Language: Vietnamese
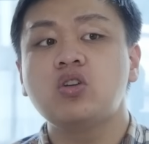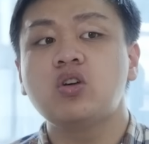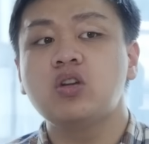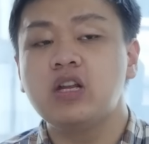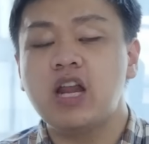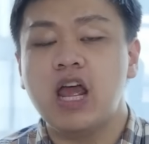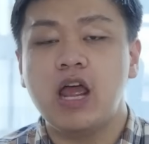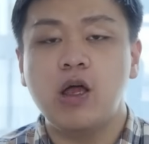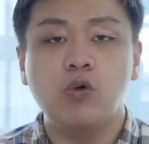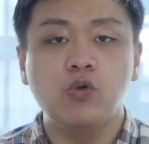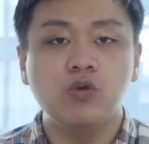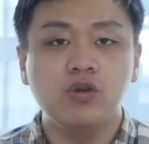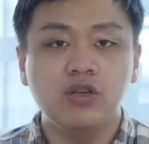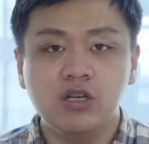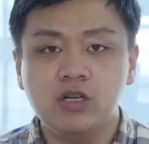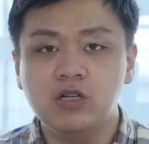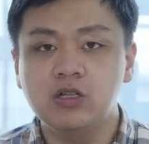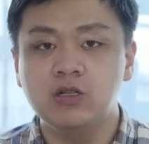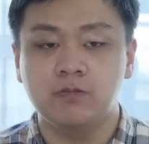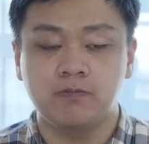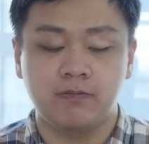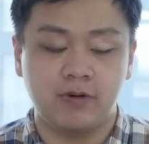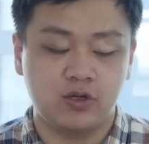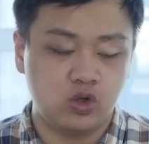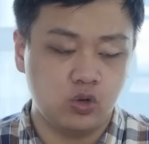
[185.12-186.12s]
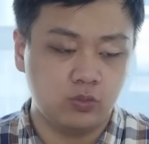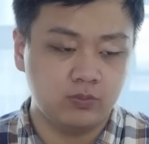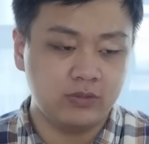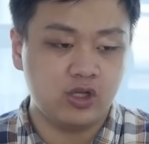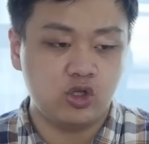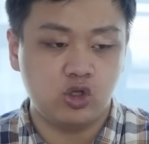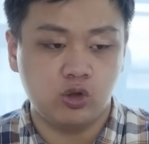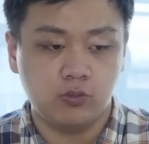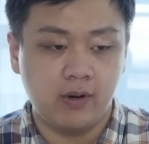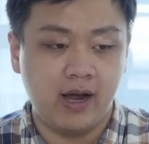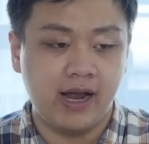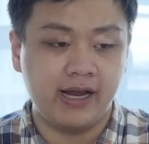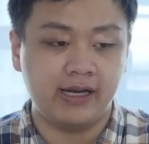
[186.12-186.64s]
còn nếu như mà chúng ta
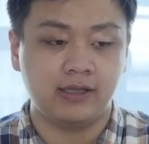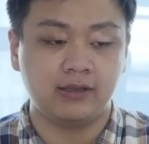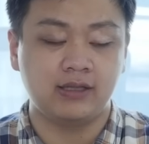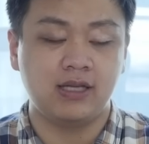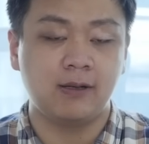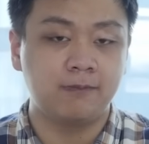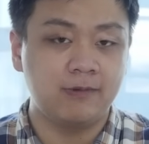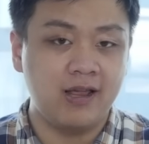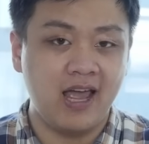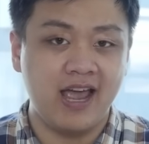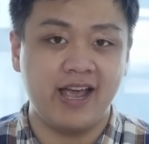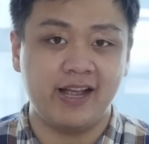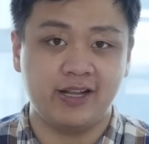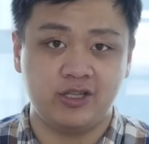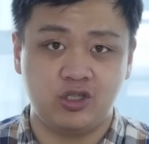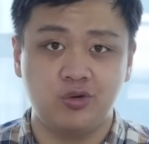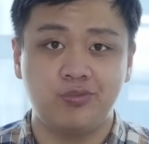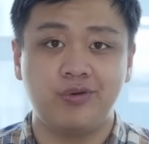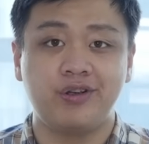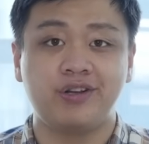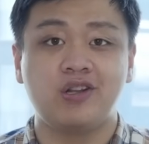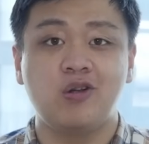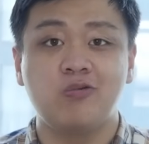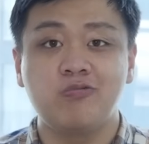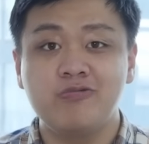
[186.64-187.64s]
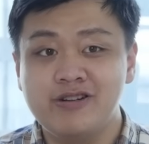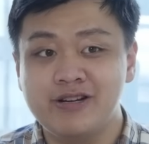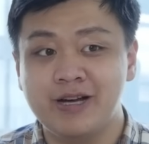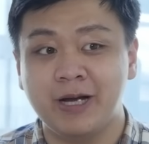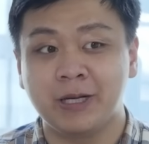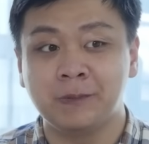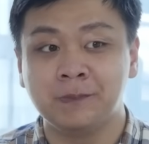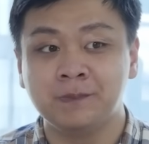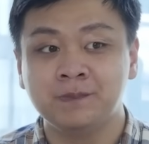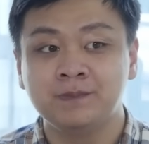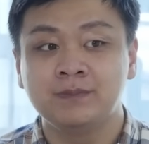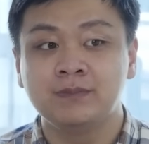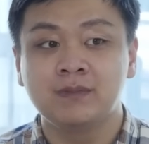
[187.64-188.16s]
chụp ảnh tập thể, chụp ảnh đông người
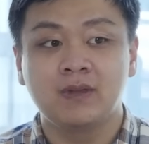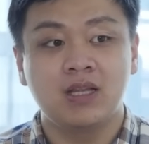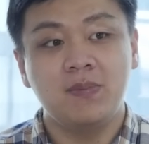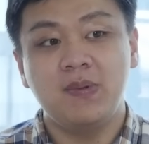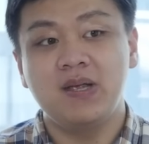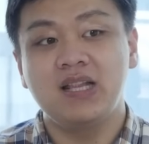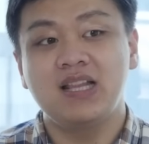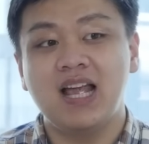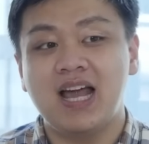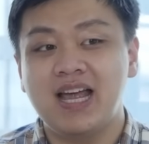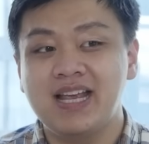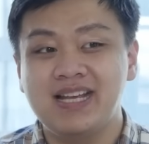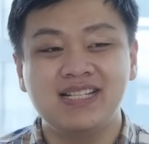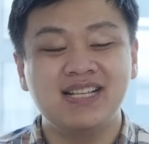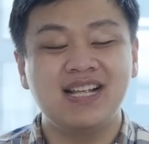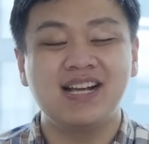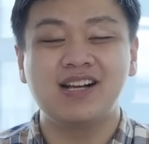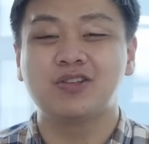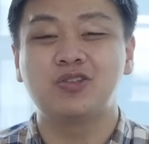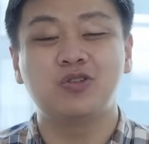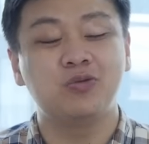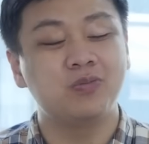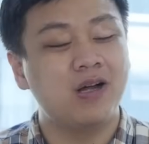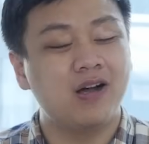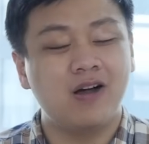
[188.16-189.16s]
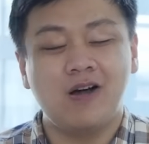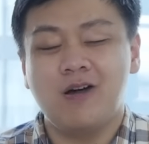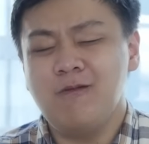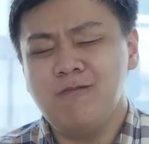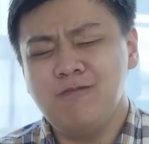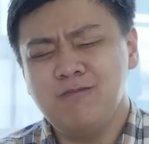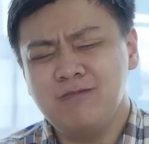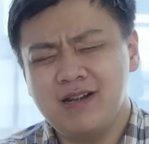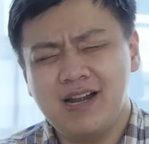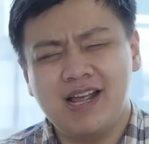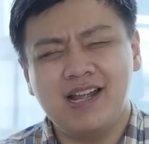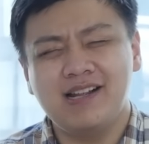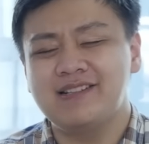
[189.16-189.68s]
thì mình thấy rằng chúng ta
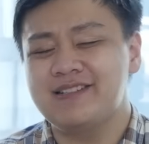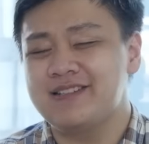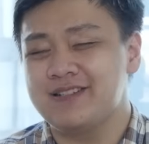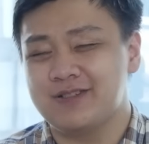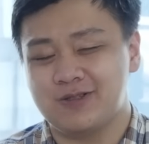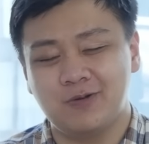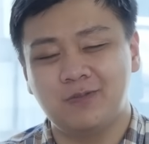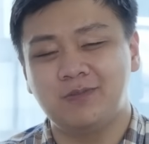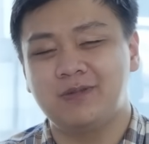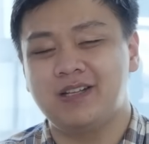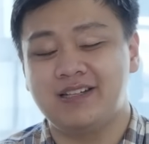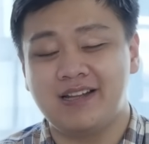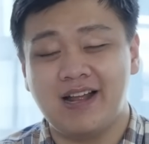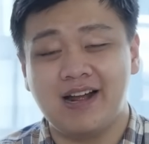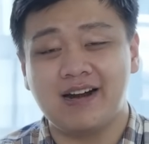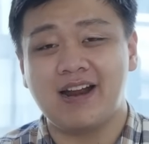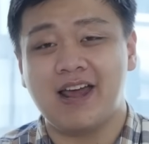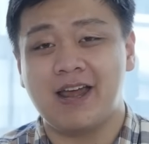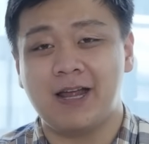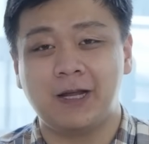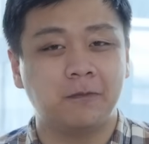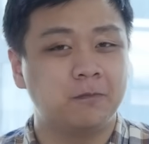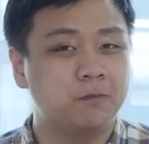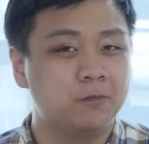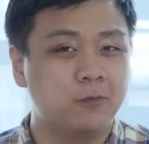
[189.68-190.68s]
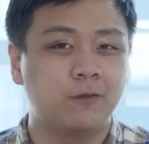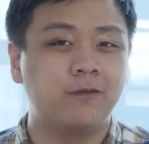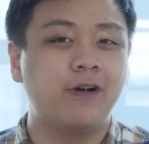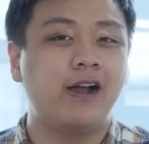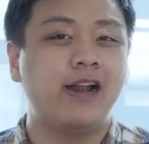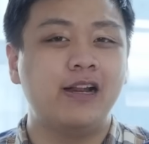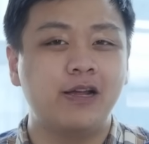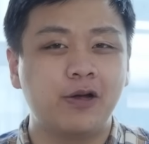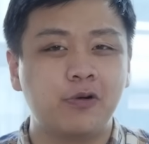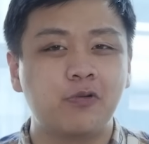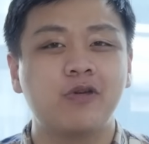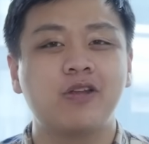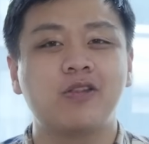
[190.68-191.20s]
không nên sử dụng tính năng này. Một vài
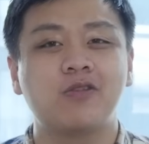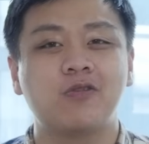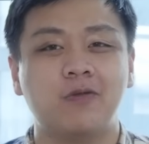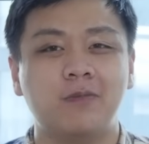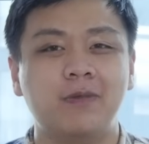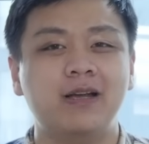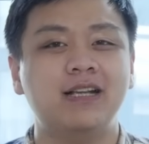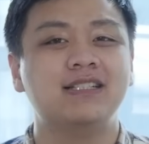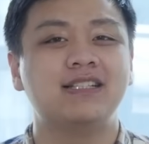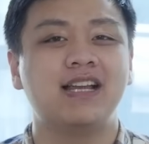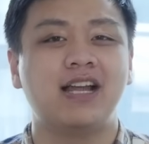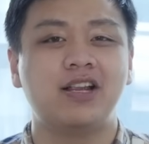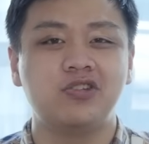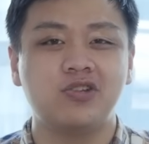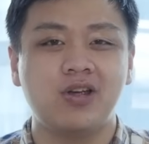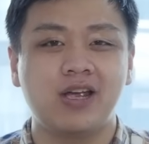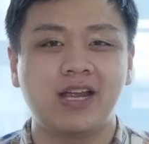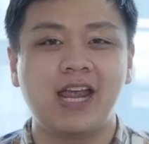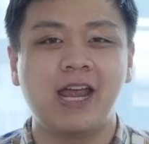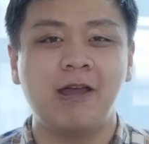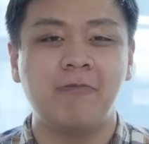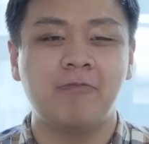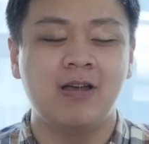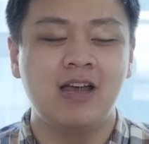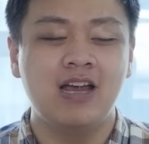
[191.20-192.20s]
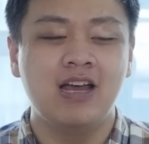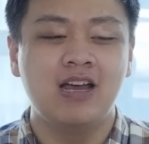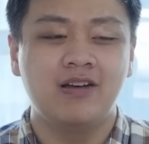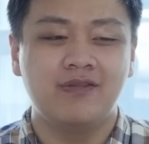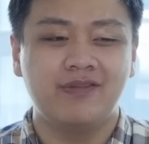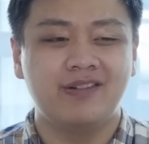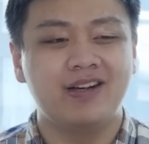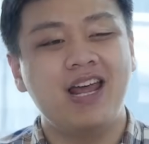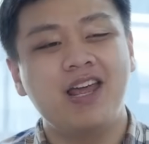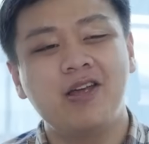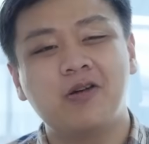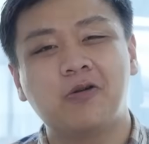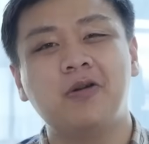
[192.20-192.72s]
lời khuyên của mình dành cho anh em
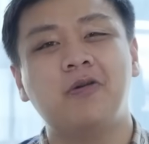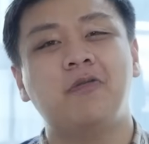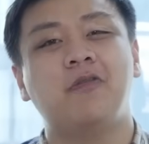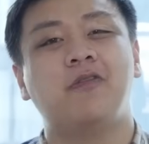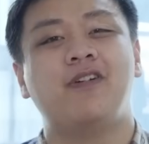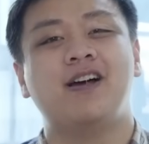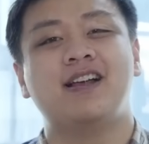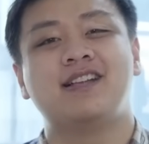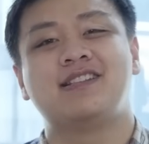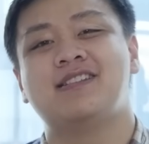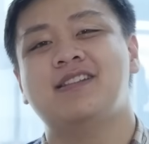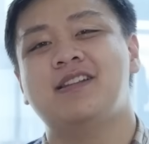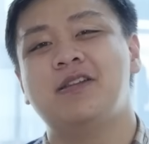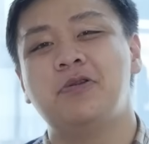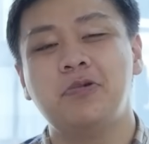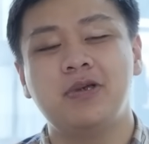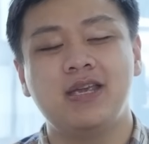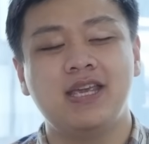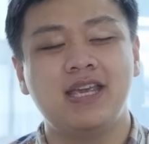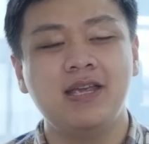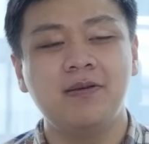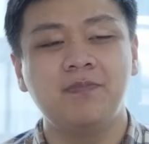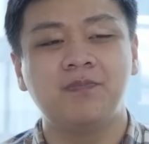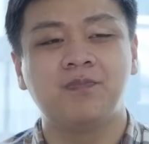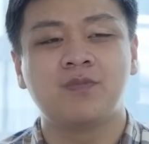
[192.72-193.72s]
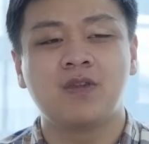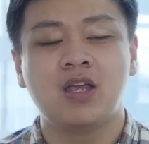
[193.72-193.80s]
và đây cũng là một vài sự lưu ý.